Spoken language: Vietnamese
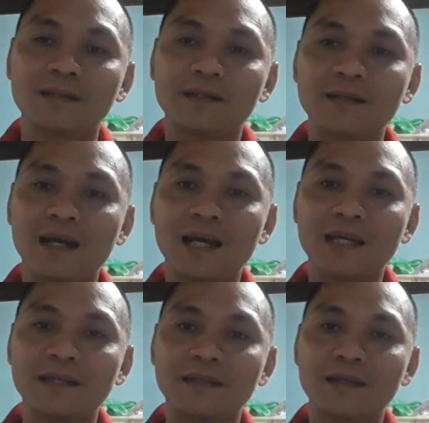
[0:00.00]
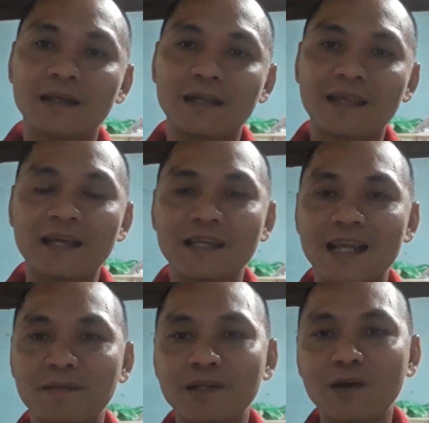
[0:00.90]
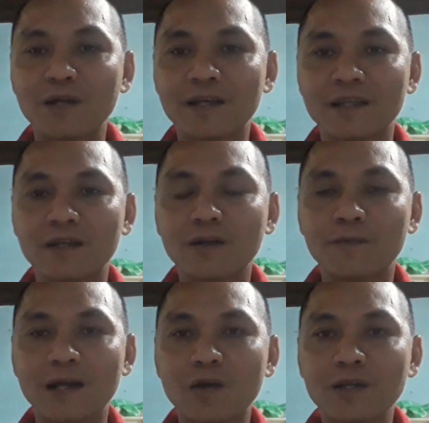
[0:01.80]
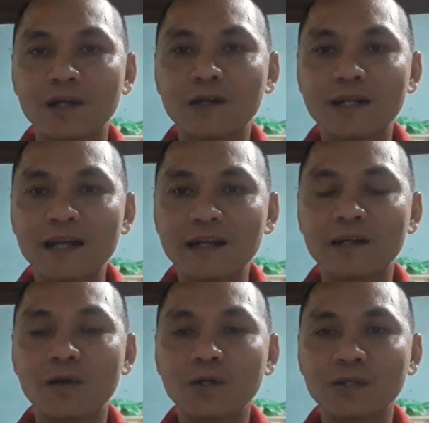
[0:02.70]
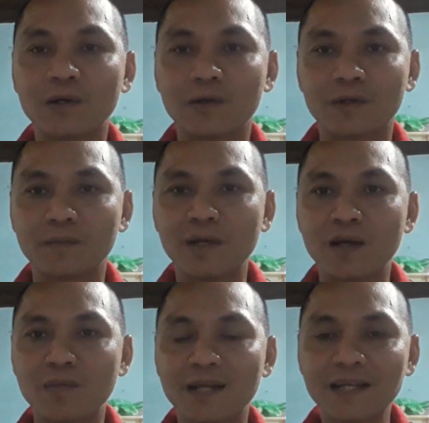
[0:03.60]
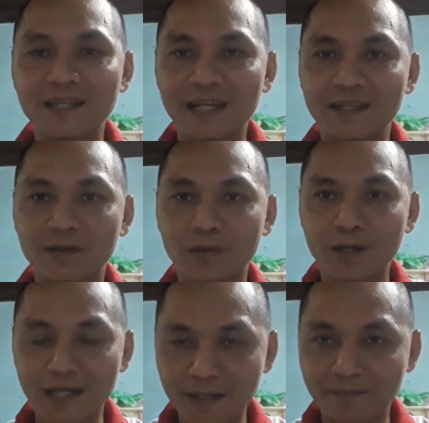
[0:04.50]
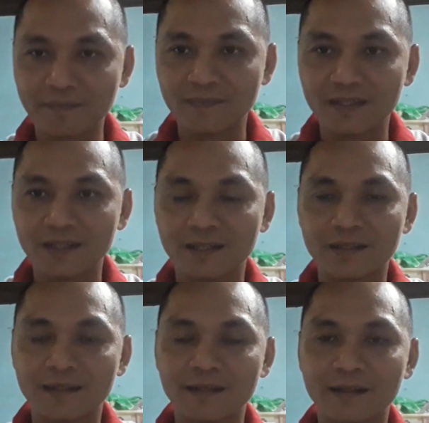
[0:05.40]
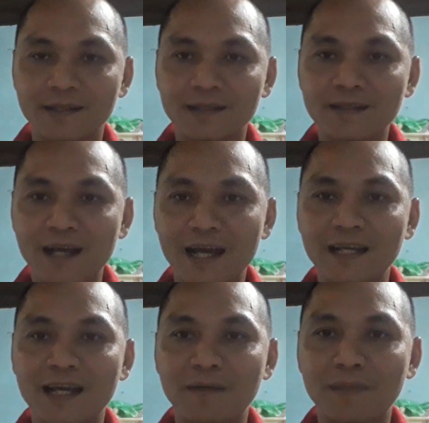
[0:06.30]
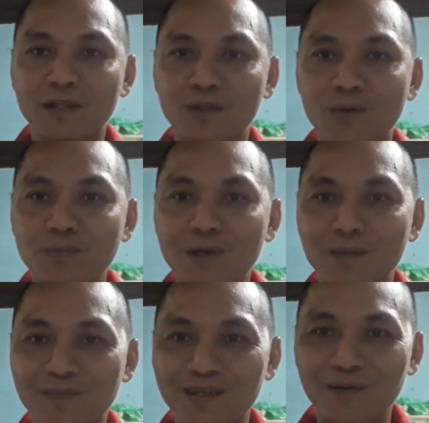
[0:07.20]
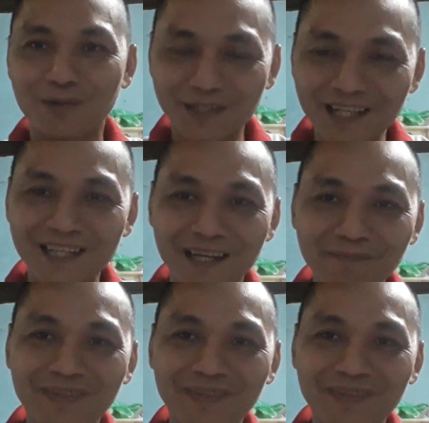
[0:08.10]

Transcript: thứ hai giờ tại vì làm cái đó là những phải có những cái rắc cốt đồ mới không cắt dây của anh em rồi thứ hai là mình cũng không không có thích lắm